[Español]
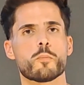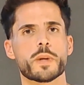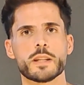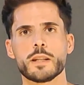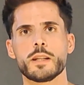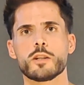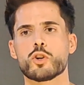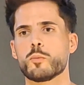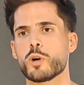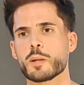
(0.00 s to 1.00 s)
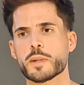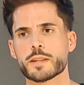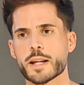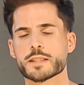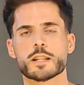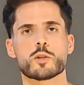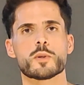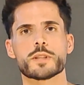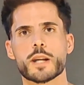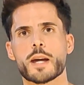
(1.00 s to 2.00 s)
competir, cómo alimentarse,
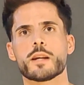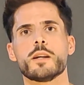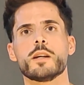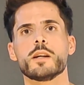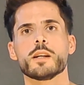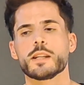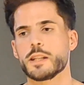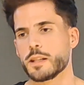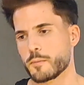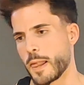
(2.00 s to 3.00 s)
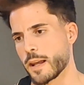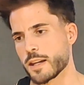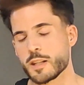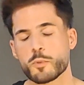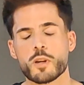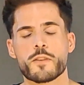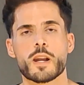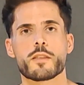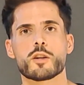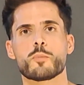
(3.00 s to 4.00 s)
cómo entrenar y en qué tipo de
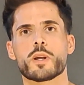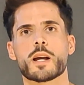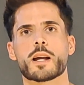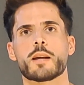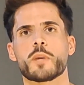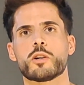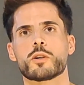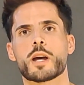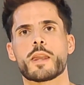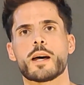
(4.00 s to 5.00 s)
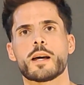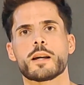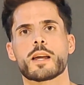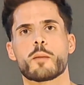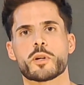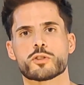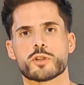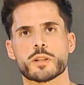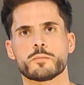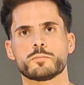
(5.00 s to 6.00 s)
federaciones puede encajar mejor cada persona.